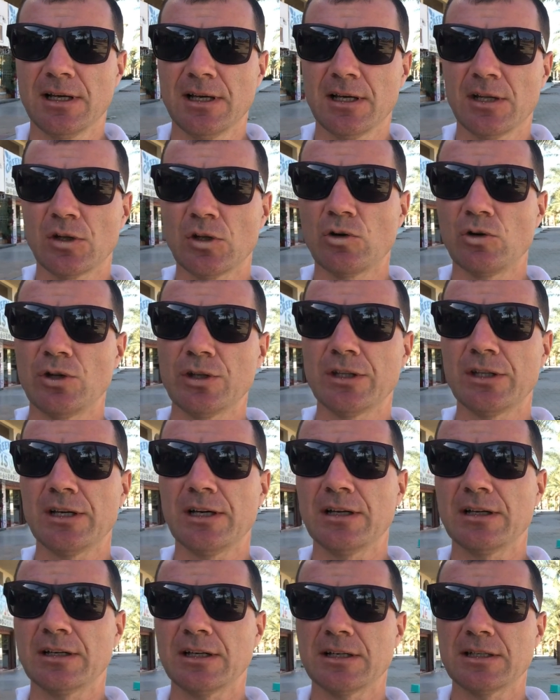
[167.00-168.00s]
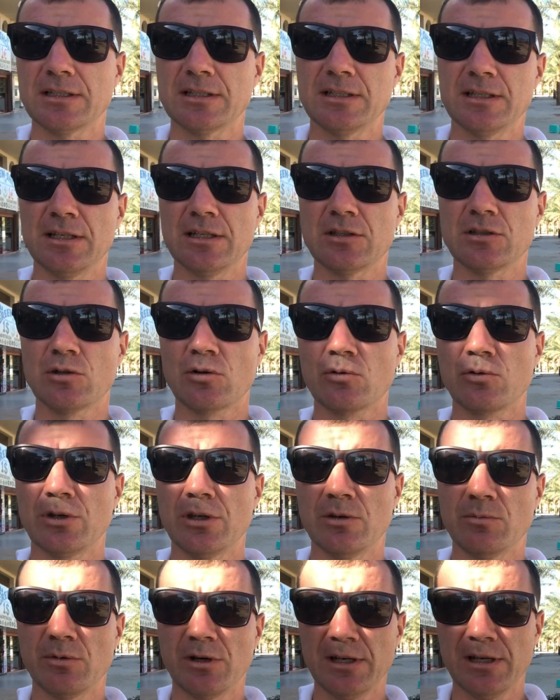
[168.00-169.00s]
но так как здесь
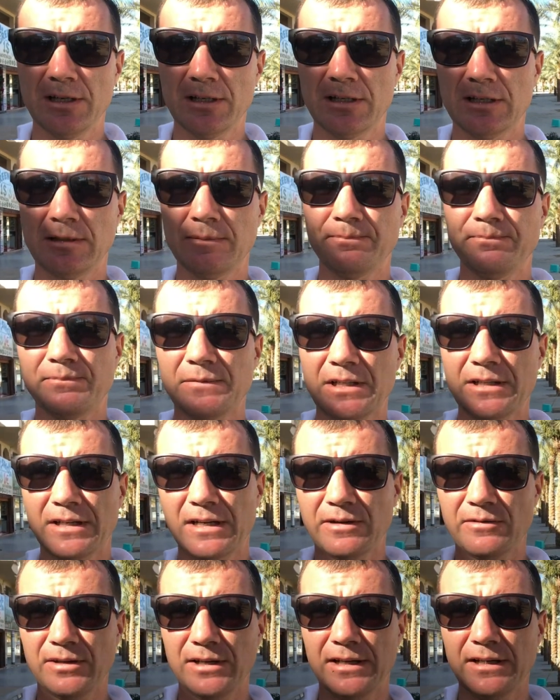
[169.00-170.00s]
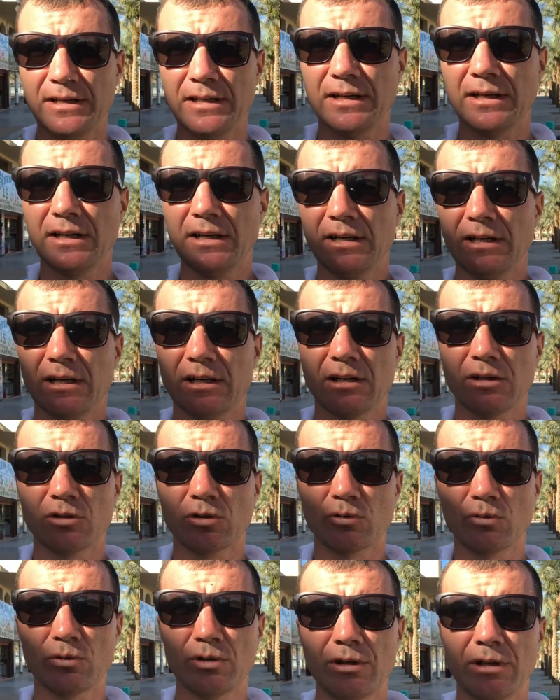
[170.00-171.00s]
другие маленько отравления,
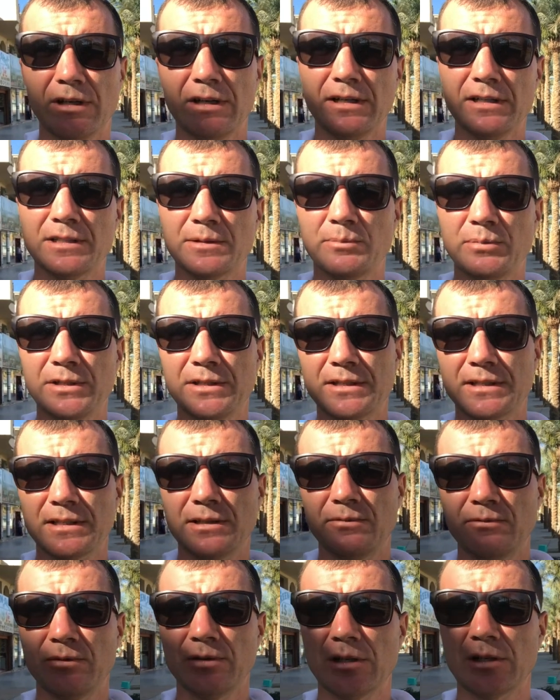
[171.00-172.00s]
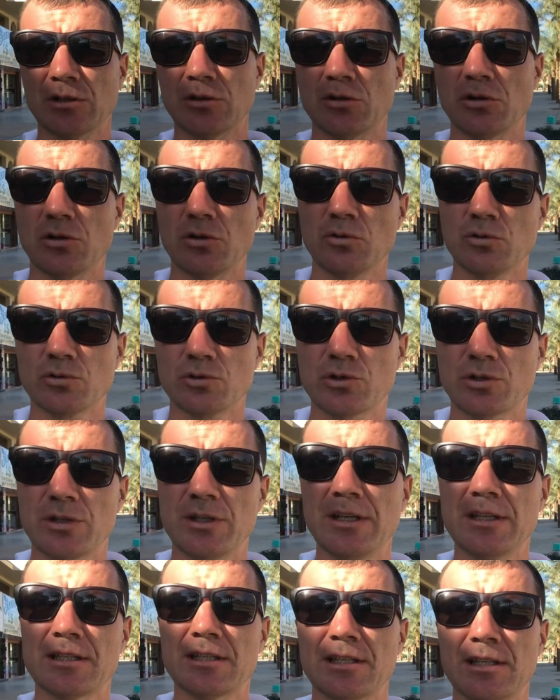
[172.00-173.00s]
Другая специфика, то
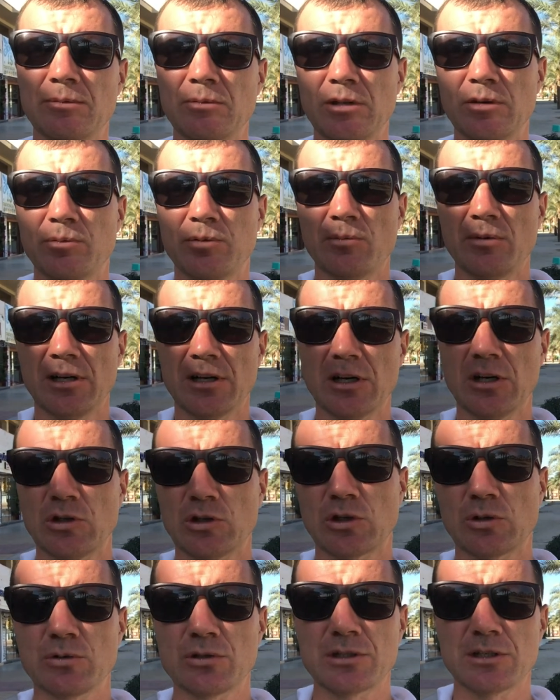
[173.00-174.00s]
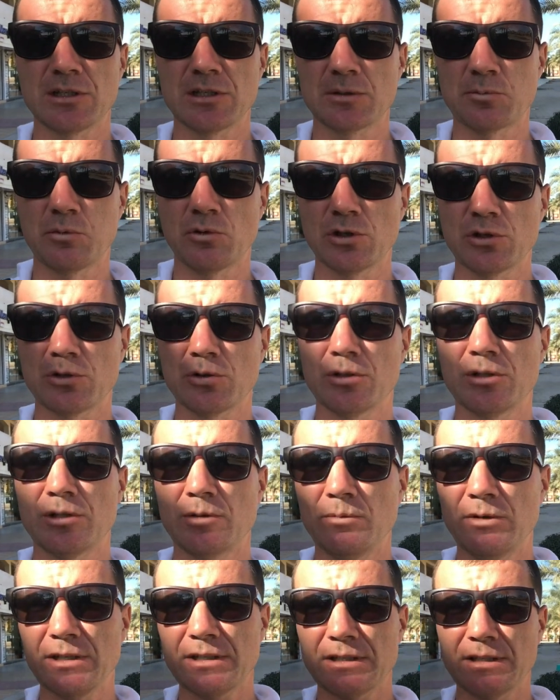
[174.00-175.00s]
если им не помогают русские, используйте
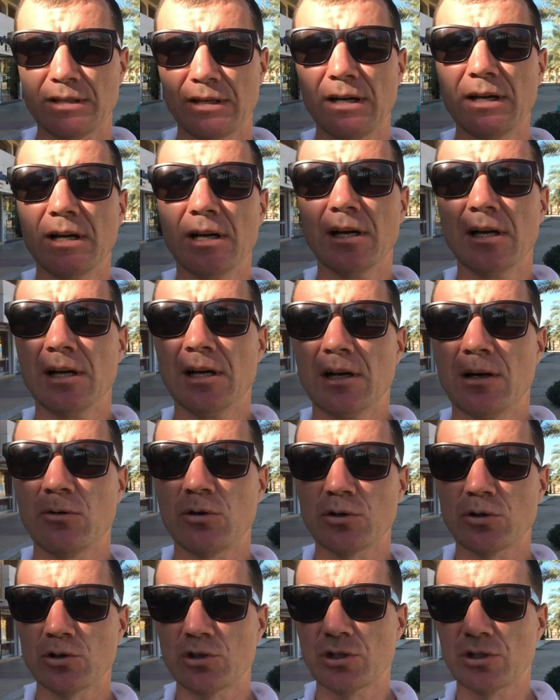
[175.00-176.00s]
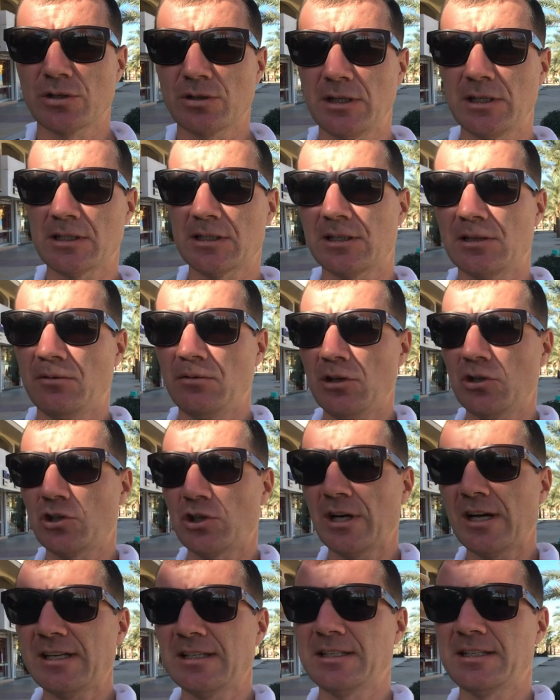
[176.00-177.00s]
местные. Вот очень классная вещь,
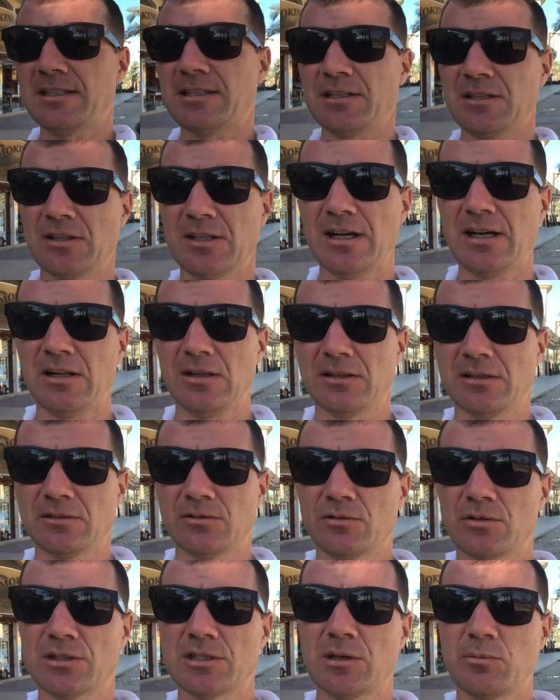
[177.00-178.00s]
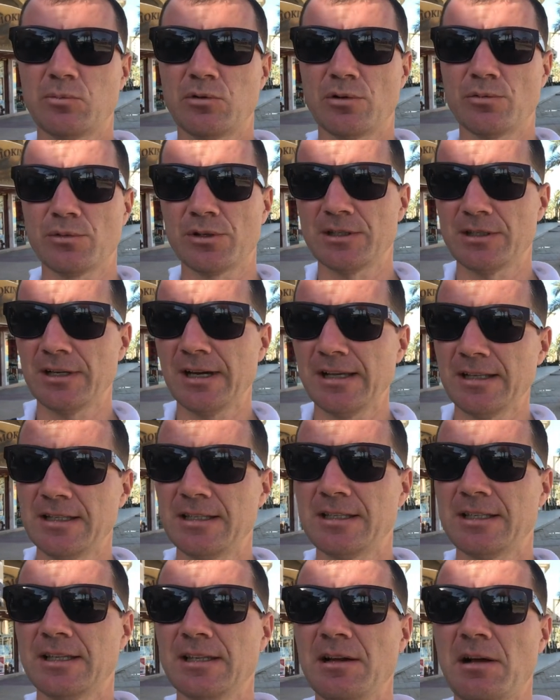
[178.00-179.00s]
антинал. Вот запомните,
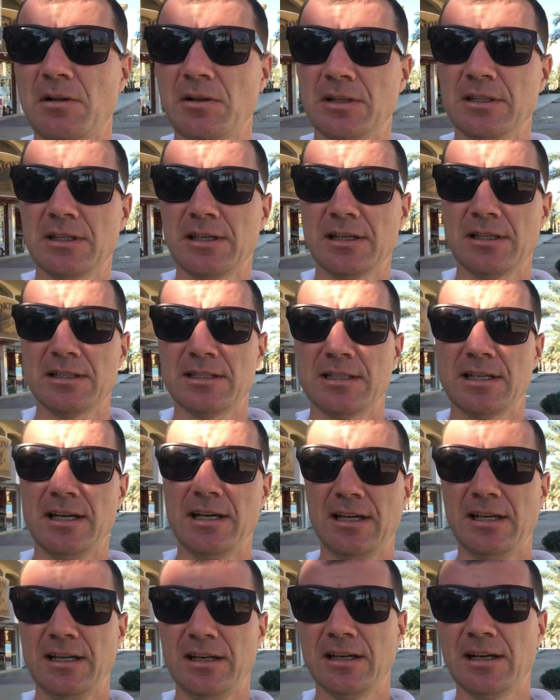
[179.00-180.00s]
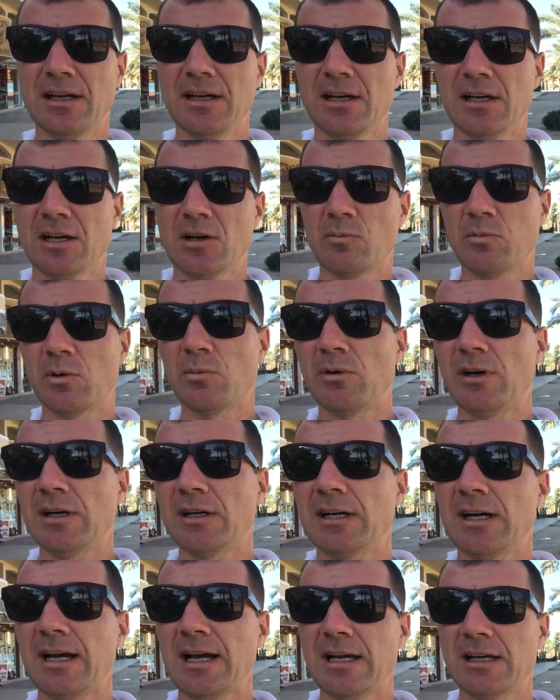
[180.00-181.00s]
антинал, это от диареи,
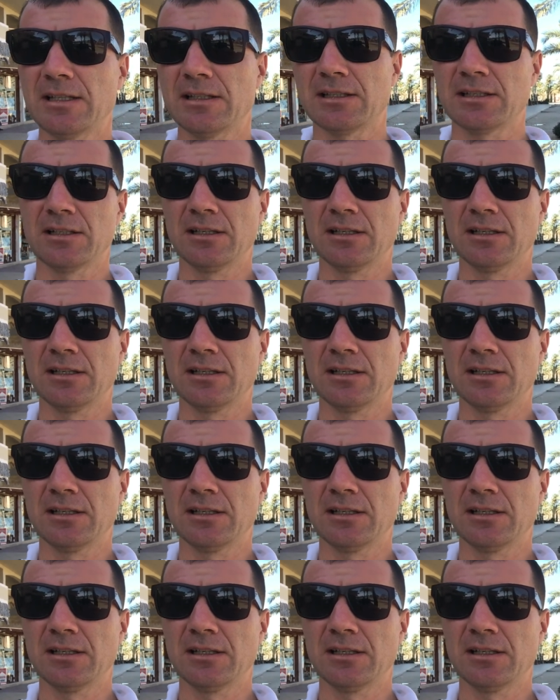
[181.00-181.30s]
помогает